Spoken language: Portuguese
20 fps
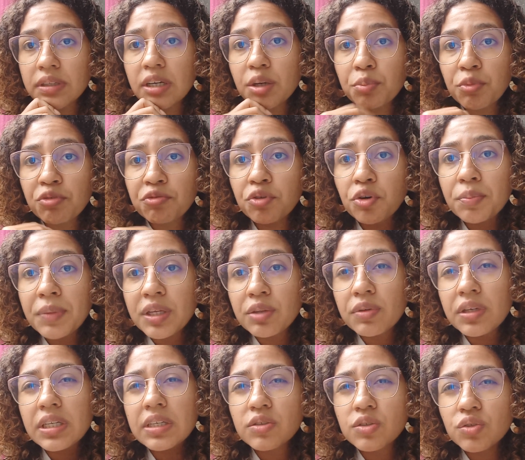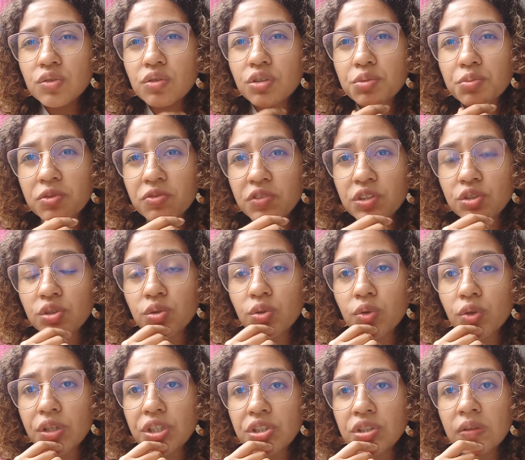Me formei no início de
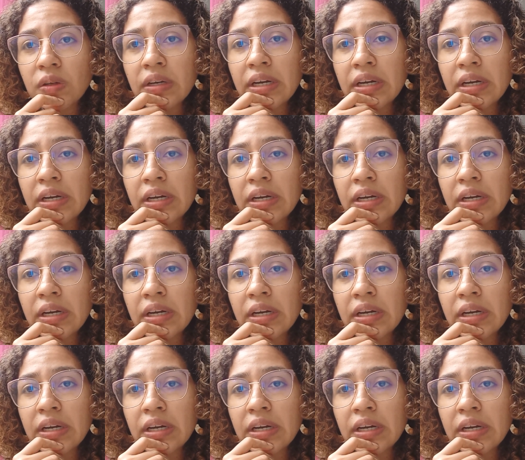2022,